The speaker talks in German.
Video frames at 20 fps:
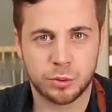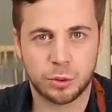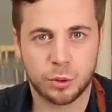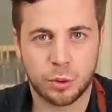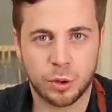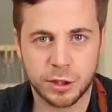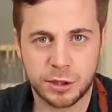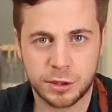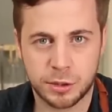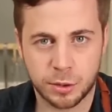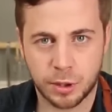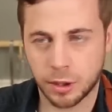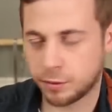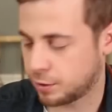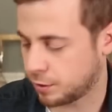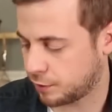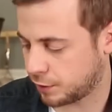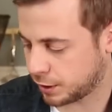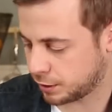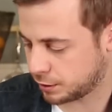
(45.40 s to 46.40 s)
gut Rohrzucker
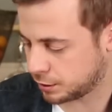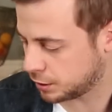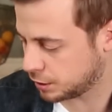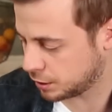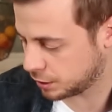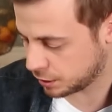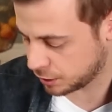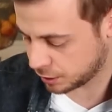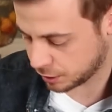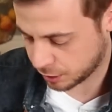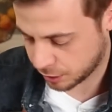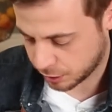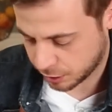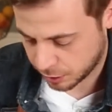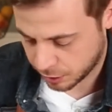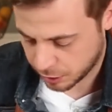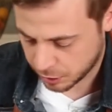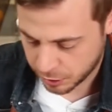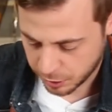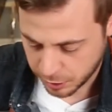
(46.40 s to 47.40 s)
verwenden,
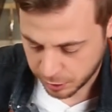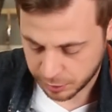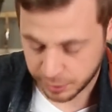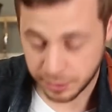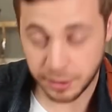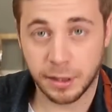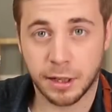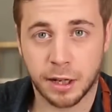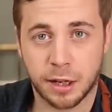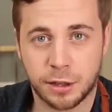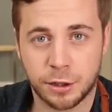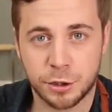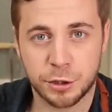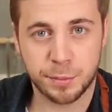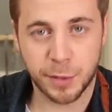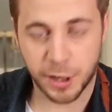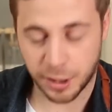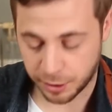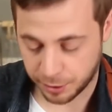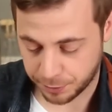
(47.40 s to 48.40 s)
je nach
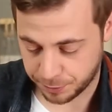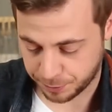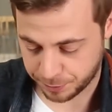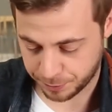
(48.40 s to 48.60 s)
Geschmack.